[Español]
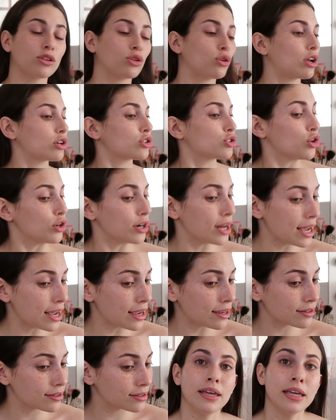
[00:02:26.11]
a todas las horas
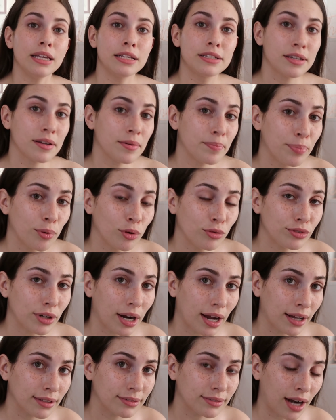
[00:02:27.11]
y chimpum
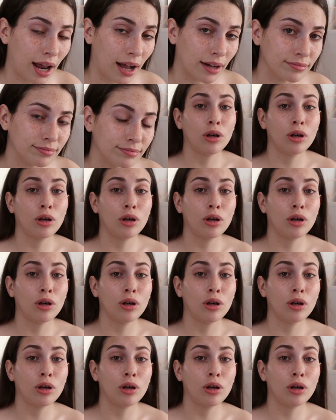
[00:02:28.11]
atrás.